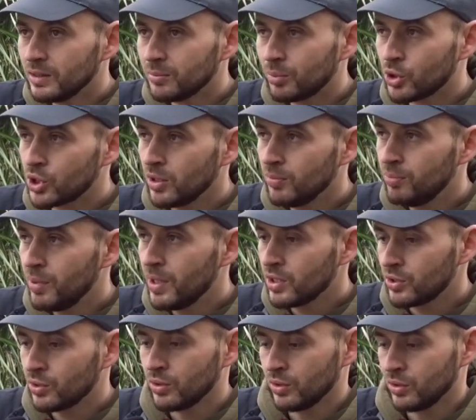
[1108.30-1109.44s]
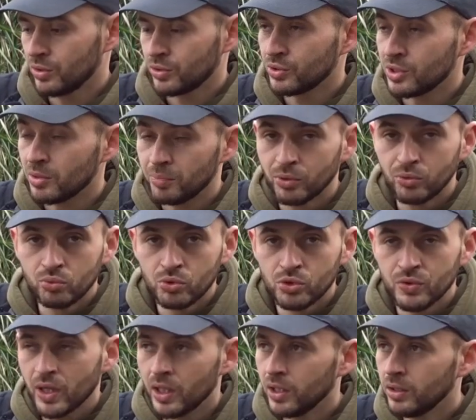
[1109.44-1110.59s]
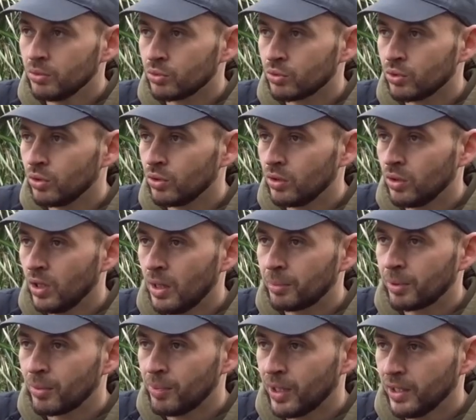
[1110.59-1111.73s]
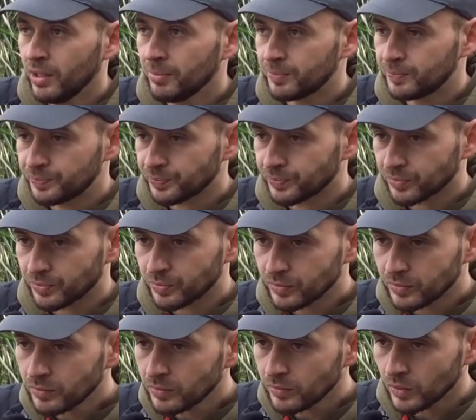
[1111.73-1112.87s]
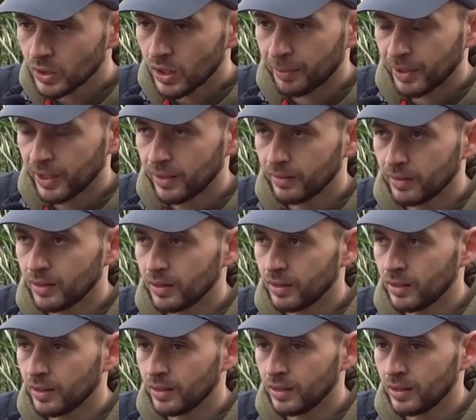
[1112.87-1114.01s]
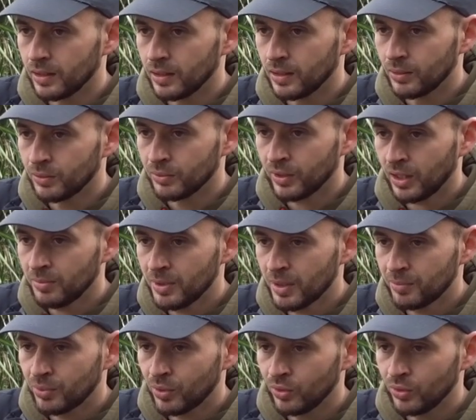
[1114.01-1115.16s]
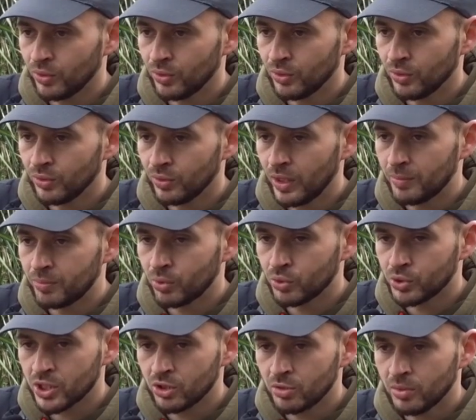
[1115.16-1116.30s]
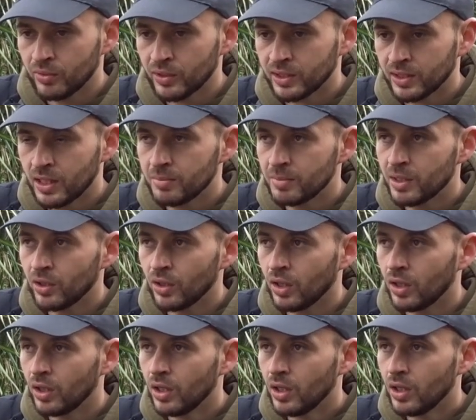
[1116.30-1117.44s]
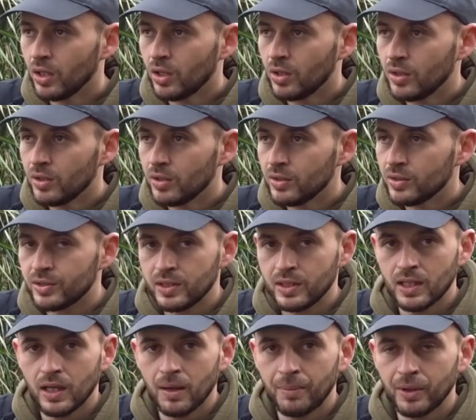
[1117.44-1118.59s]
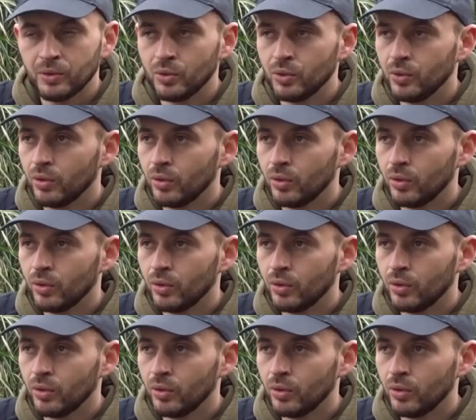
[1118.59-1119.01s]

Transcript: Prochaine pêche, je ne sais pas du tout où je vais aller, donc à préparer. Après, on verra bien pour les projets 2021, mais s'il n'y a pas de